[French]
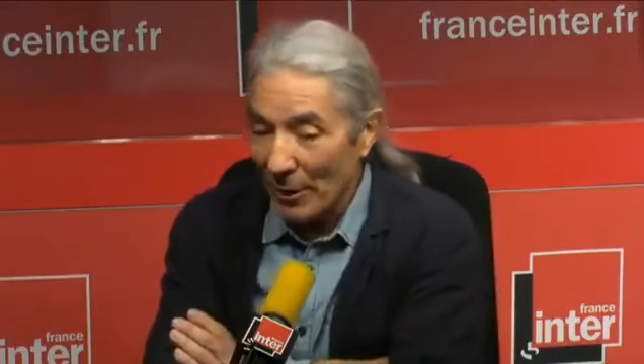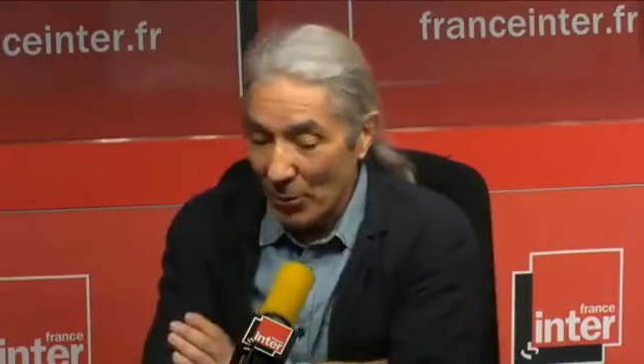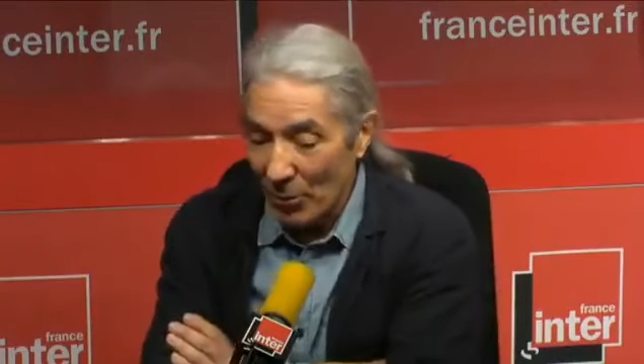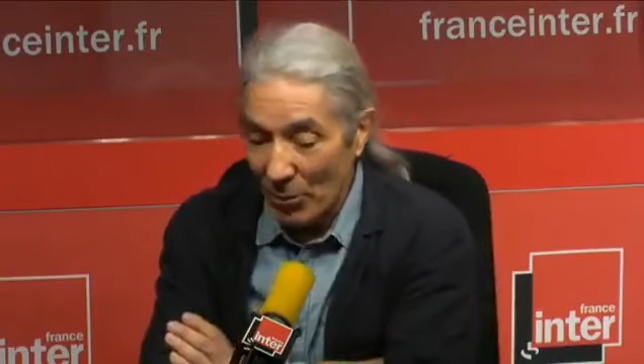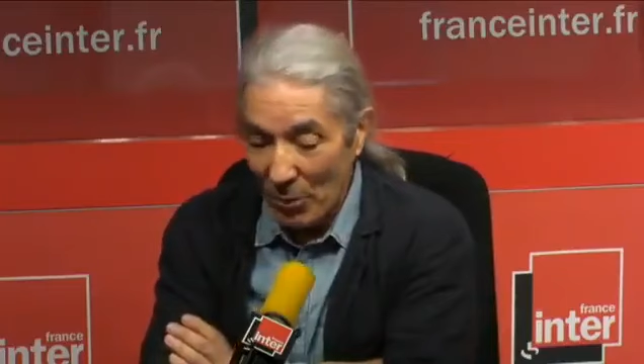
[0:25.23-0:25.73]

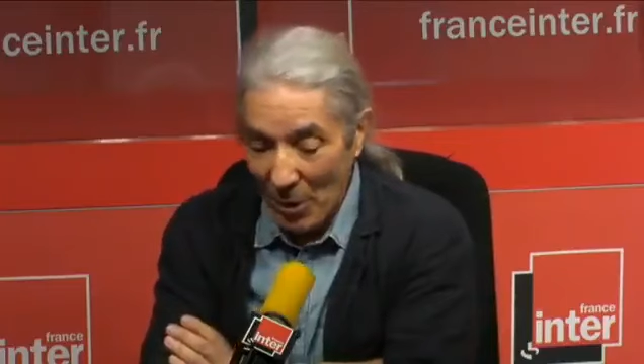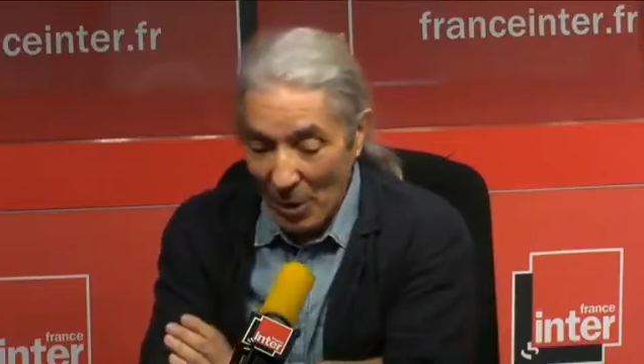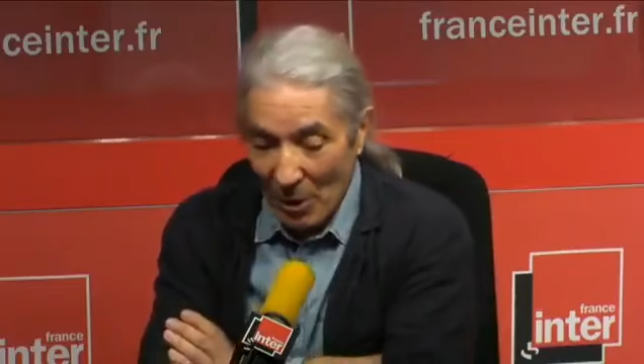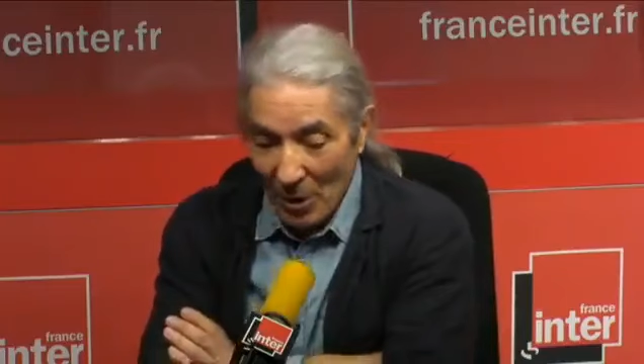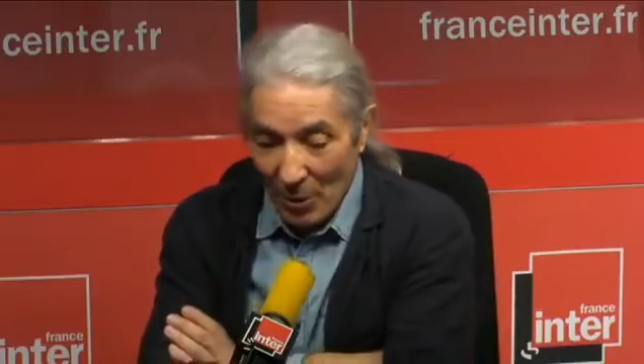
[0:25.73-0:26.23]
reste
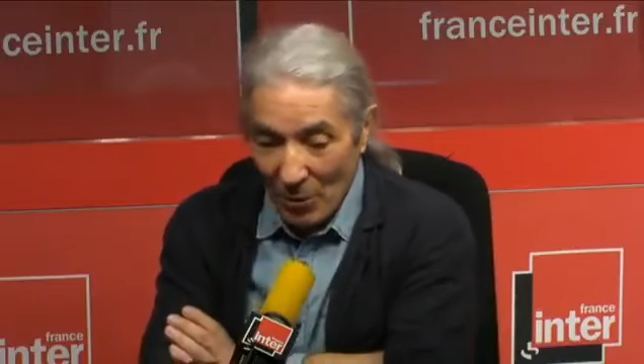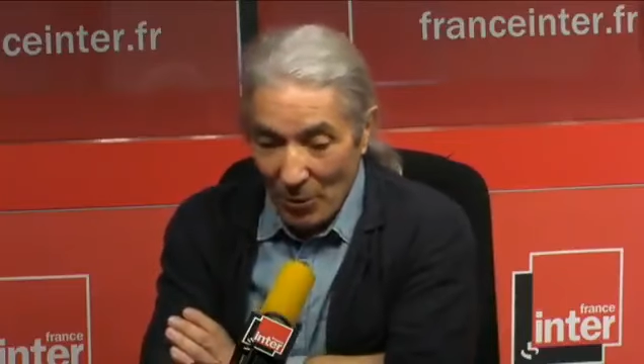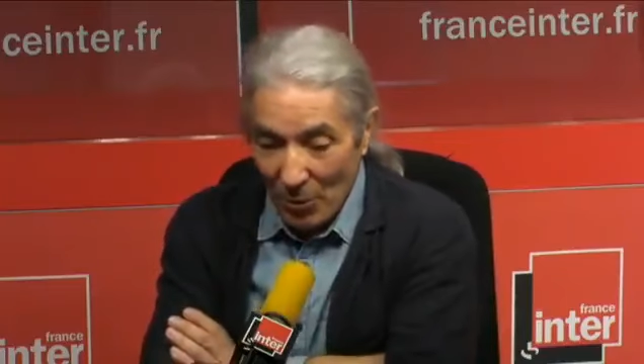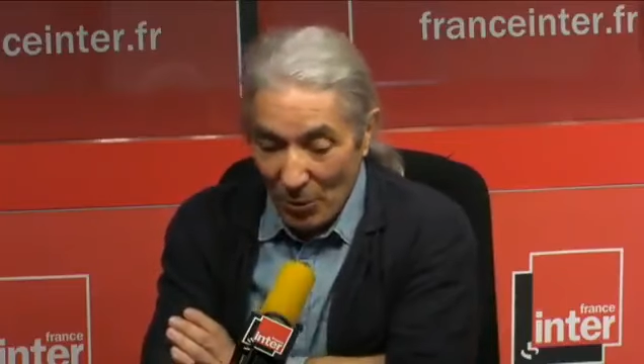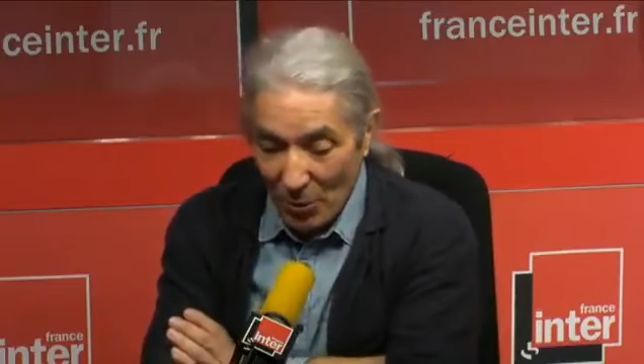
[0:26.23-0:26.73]

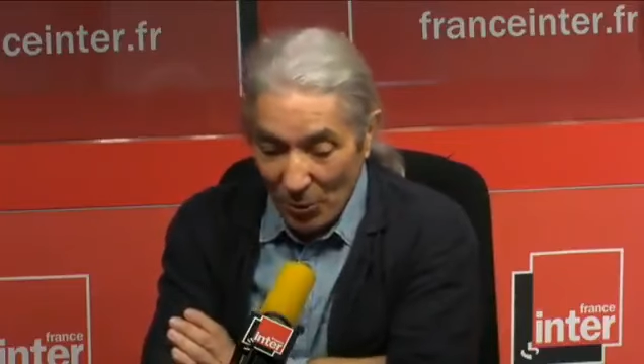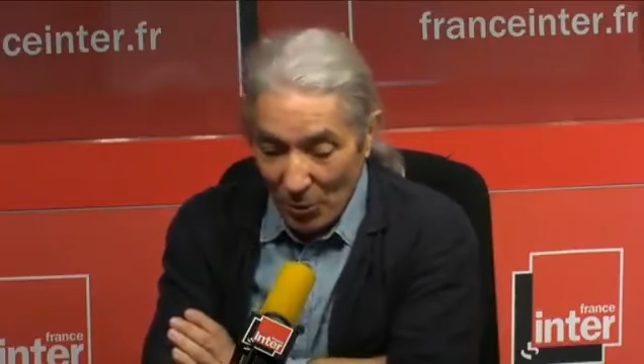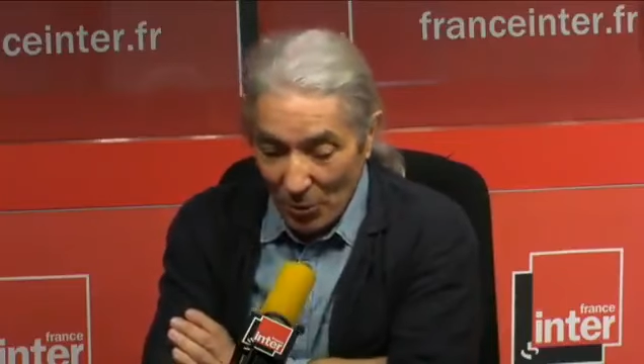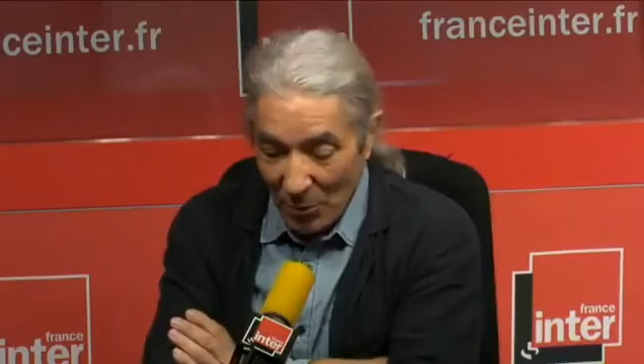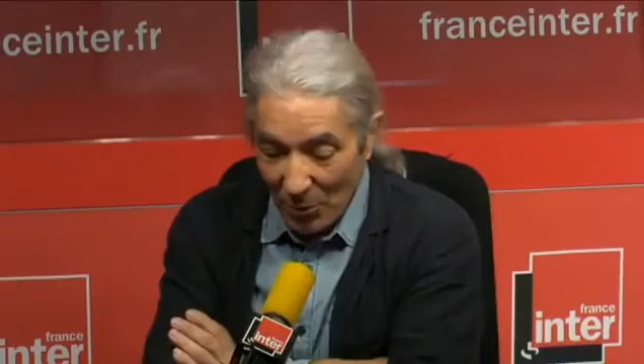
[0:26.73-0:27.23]

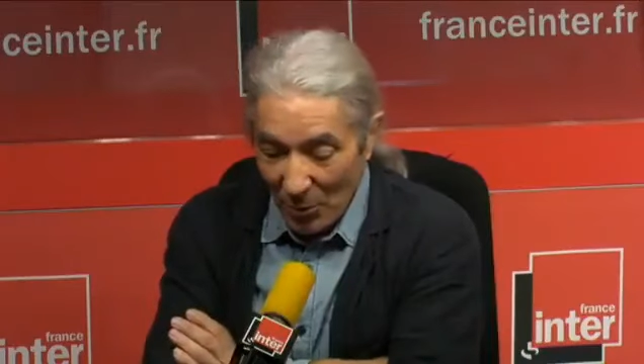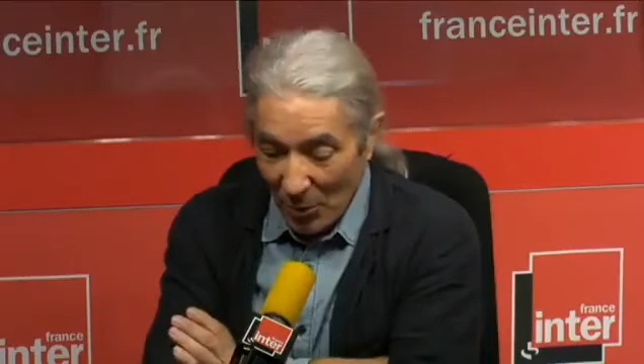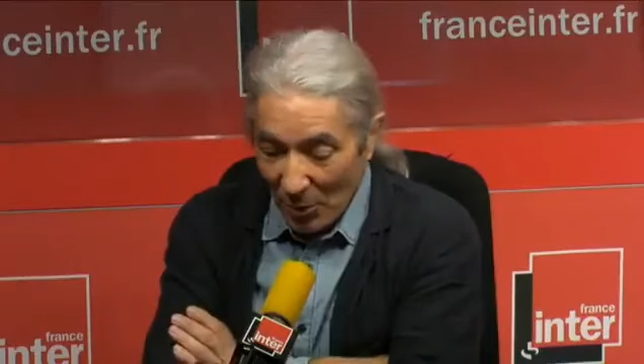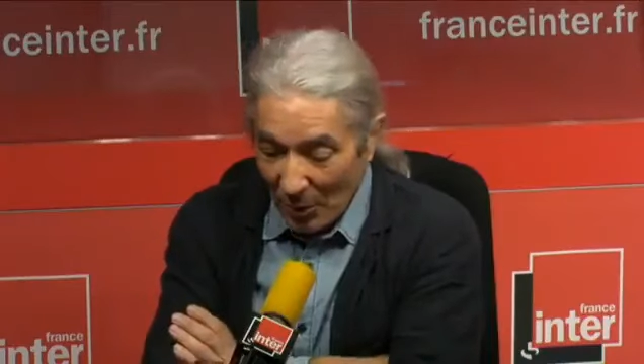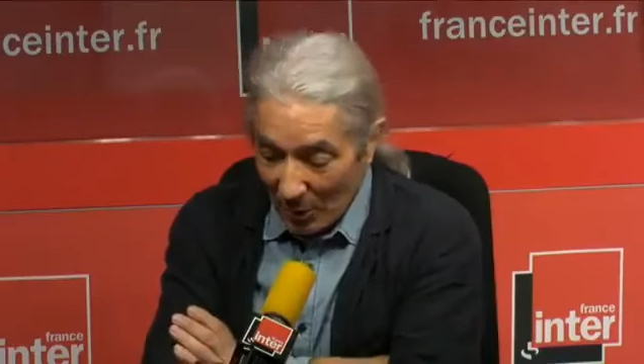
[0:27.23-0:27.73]
le,